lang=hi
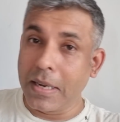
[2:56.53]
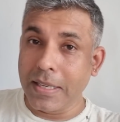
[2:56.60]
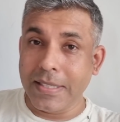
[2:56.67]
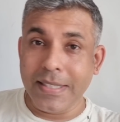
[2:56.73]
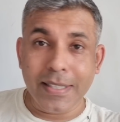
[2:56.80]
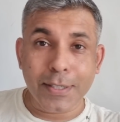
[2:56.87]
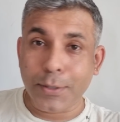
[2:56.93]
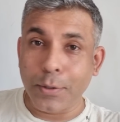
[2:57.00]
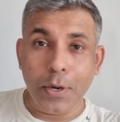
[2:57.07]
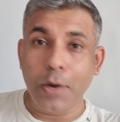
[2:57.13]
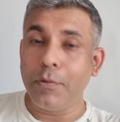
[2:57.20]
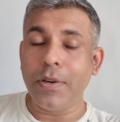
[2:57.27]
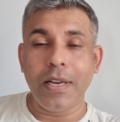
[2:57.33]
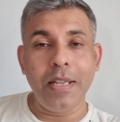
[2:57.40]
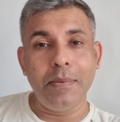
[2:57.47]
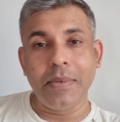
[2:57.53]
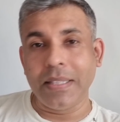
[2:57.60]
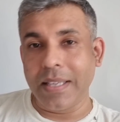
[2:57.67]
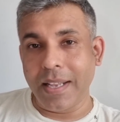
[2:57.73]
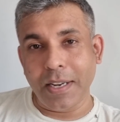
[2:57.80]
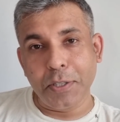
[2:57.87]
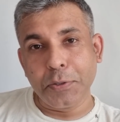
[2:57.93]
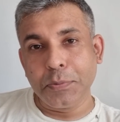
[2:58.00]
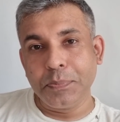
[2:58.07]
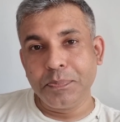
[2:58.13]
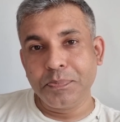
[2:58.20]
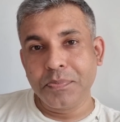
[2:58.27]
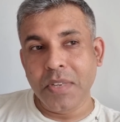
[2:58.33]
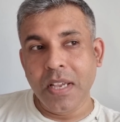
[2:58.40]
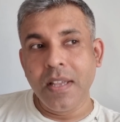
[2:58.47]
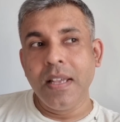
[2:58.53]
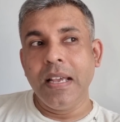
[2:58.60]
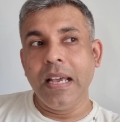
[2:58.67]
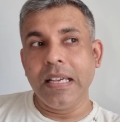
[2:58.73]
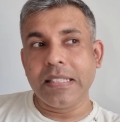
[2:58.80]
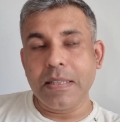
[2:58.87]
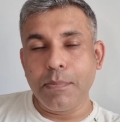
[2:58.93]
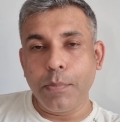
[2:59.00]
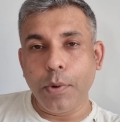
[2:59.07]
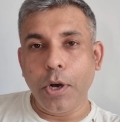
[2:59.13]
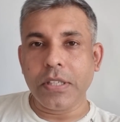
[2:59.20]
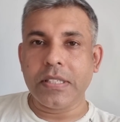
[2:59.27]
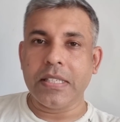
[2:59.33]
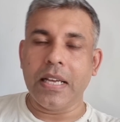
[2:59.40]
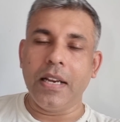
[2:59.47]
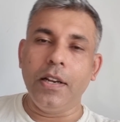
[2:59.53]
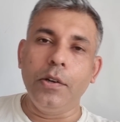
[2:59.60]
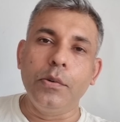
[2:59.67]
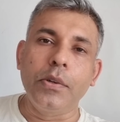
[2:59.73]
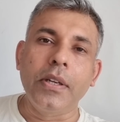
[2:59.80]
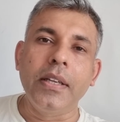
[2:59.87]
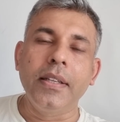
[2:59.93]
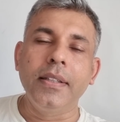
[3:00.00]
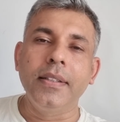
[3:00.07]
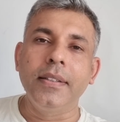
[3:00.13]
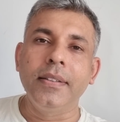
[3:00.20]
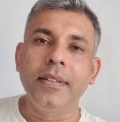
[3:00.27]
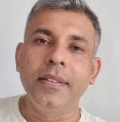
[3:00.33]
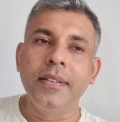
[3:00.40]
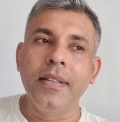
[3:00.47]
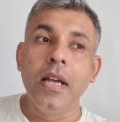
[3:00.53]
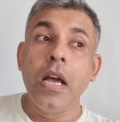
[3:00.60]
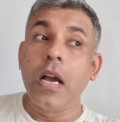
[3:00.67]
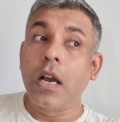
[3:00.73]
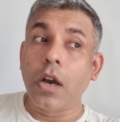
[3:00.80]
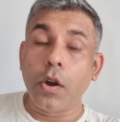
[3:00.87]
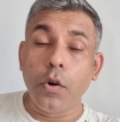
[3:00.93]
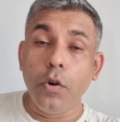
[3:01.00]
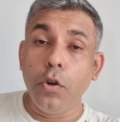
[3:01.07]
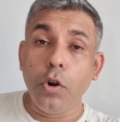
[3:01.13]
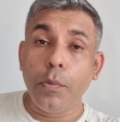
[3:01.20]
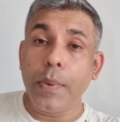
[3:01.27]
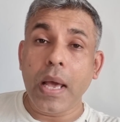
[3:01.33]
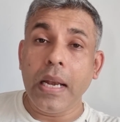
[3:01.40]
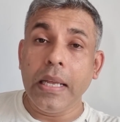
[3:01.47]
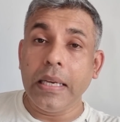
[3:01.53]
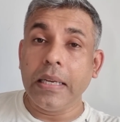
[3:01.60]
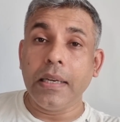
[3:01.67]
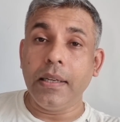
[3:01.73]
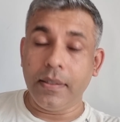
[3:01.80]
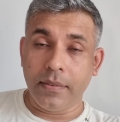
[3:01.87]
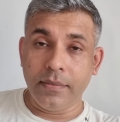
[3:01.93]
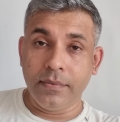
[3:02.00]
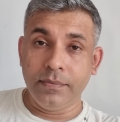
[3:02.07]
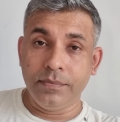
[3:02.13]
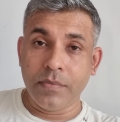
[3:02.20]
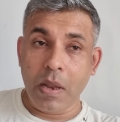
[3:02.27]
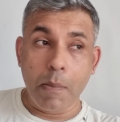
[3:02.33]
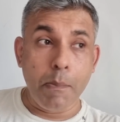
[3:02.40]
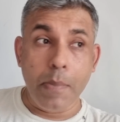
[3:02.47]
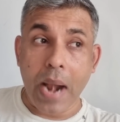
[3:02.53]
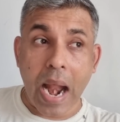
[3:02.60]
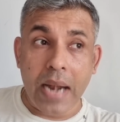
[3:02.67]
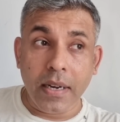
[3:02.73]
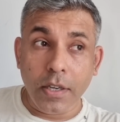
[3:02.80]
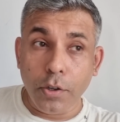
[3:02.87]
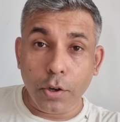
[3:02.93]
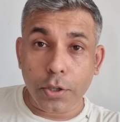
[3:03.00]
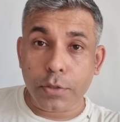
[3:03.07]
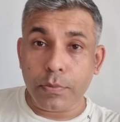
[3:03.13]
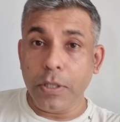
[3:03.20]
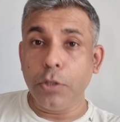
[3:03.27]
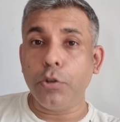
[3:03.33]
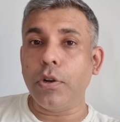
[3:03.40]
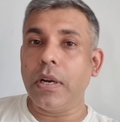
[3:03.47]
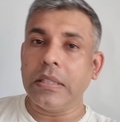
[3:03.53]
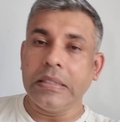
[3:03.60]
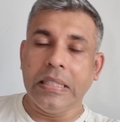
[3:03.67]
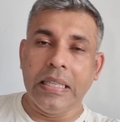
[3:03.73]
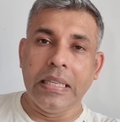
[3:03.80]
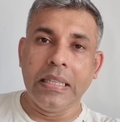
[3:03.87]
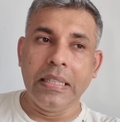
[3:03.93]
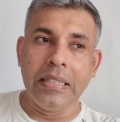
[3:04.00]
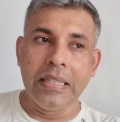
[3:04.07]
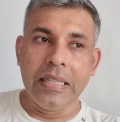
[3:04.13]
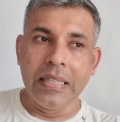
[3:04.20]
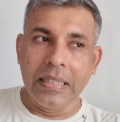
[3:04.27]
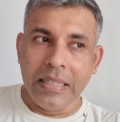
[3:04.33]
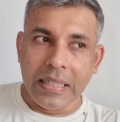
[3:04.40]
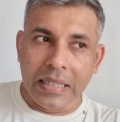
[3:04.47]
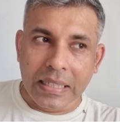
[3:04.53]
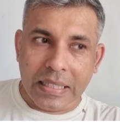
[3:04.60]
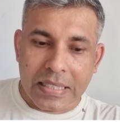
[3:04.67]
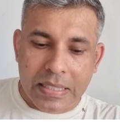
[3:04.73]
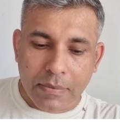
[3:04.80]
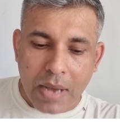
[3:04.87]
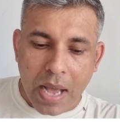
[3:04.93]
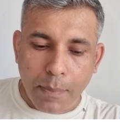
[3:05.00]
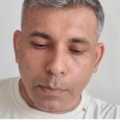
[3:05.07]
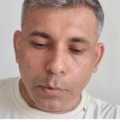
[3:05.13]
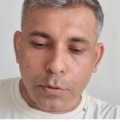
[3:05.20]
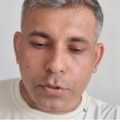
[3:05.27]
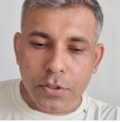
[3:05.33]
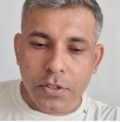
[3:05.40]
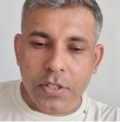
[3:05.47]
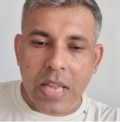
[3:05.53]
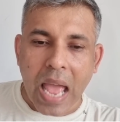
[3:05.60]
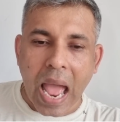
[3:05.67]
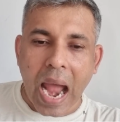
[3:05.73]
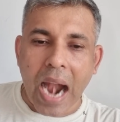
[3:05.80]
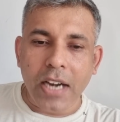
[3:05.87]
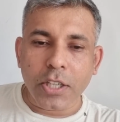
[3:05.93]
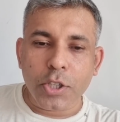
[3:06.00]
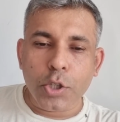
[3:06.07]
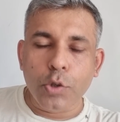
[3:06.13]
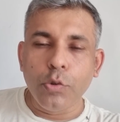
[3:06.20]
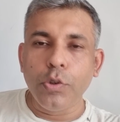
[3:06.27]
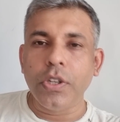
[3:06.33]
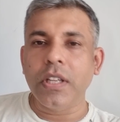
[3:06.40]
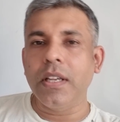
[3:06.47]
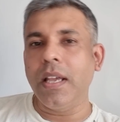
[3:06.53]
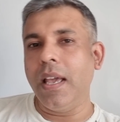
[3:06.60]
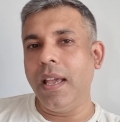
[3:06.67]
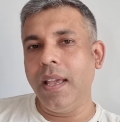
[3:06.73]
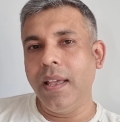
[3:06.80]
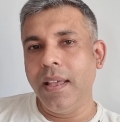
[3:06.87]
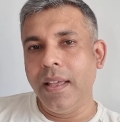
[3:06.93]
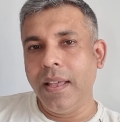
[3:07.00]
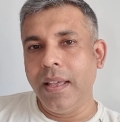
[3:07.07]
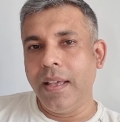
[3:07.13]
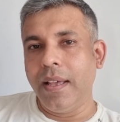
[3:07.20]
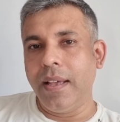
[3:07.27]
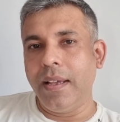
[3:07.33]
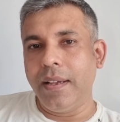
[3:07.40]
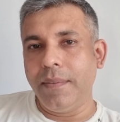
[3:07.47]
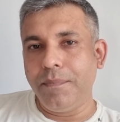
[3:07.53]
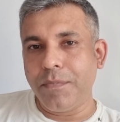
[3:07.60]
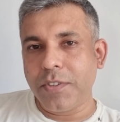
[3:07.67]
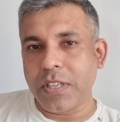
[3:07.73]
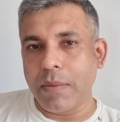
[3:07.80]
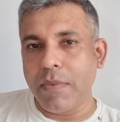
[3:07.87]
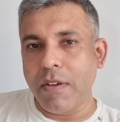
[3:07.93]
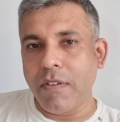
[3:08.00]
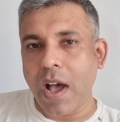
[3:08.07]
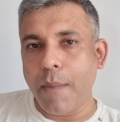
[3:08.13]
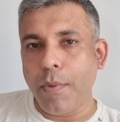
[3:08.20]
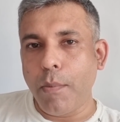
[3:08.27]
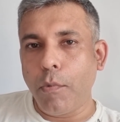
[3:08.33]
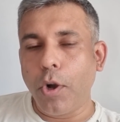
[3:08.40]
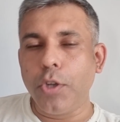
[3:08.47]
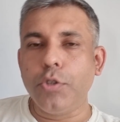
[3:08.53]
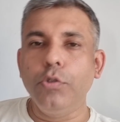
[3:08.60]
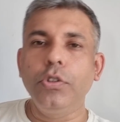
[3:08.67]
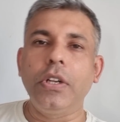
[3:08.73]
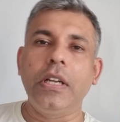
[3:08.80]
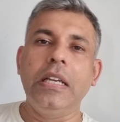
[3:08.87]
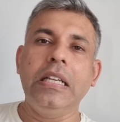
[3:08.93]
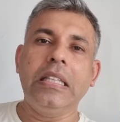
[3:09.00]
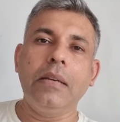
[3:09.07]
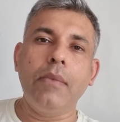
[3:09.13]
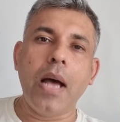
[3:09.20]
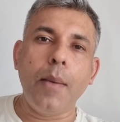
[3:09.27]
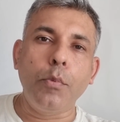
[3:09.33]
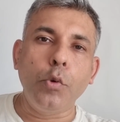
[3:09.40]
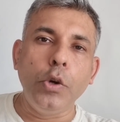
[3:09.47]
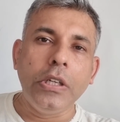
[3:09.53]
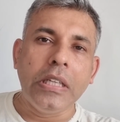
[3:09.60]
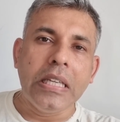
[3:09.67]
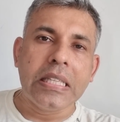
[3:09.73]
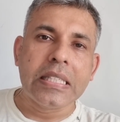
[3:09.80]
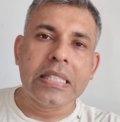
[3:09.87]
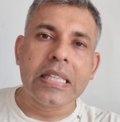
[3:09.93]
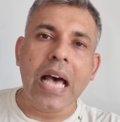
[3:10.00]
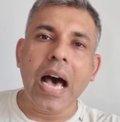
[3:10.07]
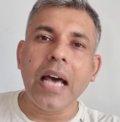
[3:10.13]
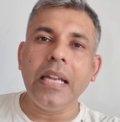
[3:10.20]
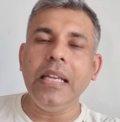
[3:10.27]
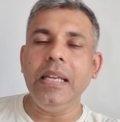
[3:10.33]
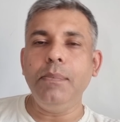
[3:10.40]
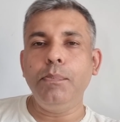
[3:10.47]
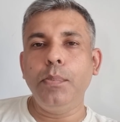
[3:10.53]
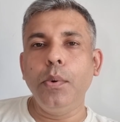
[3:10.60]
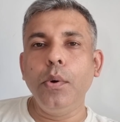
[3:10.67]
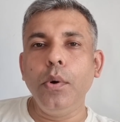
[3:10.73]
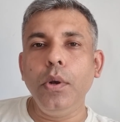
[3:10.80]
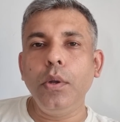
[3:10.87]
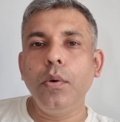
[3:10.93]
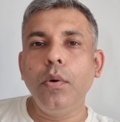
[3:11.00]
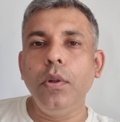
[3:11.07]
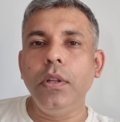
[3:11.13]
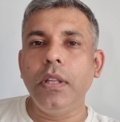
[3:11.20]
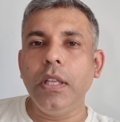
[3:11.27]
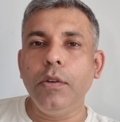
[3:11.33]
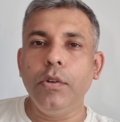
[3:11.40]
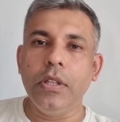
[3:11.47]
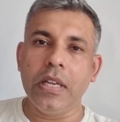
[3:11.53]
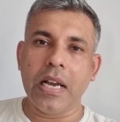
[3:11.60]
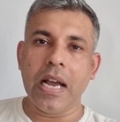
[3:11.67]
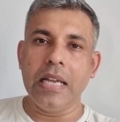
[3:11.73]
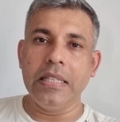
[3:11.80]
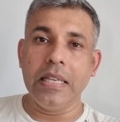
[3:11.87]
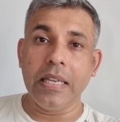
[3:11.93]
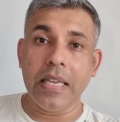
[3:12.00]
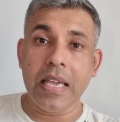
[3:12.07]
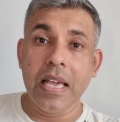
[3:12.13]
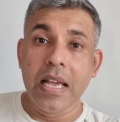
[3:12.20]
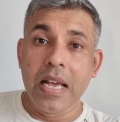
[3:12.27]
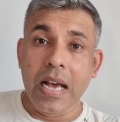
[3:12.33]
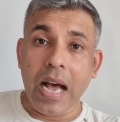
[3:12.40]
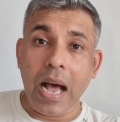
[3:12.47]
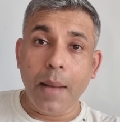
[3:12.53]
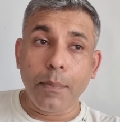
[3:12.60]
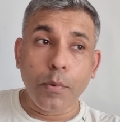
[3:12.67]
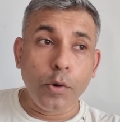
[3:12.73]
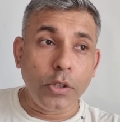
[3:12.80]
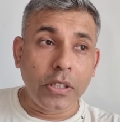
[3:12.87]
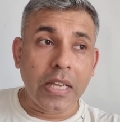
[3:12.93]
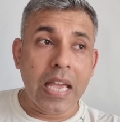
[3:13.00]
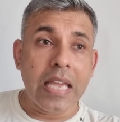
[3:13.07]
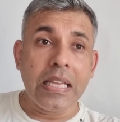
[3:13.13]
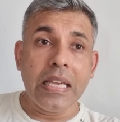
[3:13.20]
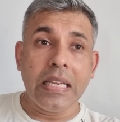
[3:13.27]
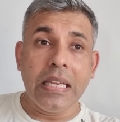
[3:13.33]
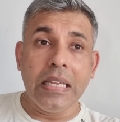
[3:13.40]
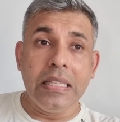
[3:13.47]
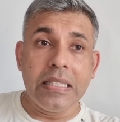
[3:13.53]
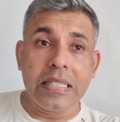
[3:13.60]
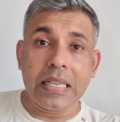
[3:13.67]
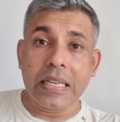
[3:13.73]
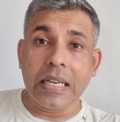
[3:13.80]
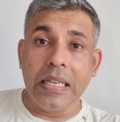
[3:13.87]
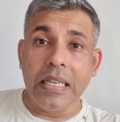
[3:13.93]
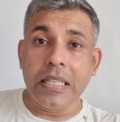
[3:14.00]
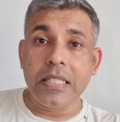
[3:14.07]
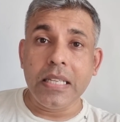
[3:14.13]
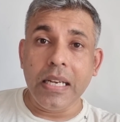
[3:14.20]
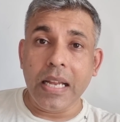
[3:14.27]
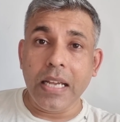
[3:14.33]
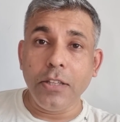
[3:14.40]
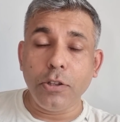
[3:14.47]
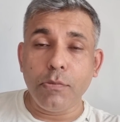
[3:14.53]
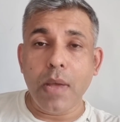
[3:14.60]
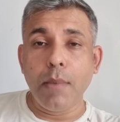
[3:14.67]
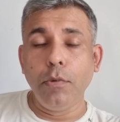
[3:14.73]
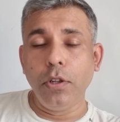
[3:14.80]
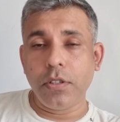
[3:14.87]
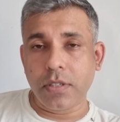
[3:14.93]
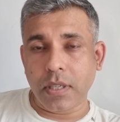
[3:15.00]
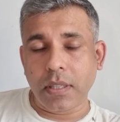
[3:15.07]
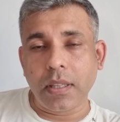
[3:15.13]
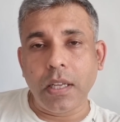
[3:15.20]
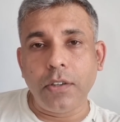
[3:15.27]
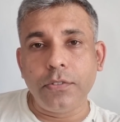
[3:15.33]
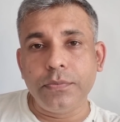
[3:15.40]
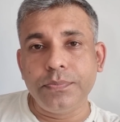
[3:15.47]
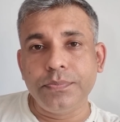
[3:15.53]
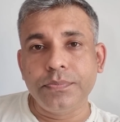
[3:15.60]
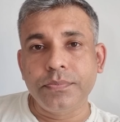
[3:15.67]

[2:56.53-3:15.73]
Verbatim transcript: मैं किसी का सुना हुआ नहीं बता रहा हूं ऐसे बहुत सारे लोग करोड़ों रुपया लेकर ब्रांड एंडोर्समेंट तो करते हैं लेकिन आप उस एड शूट के समय वहाँ पे मौजूद रहें तब आपको इनकी सारी पोल खुलती हुई दिखाई देगी आप खुद कहेंगे कि इनसे कहीं अच्छी लाइन तो मैं बोल सकता हूँ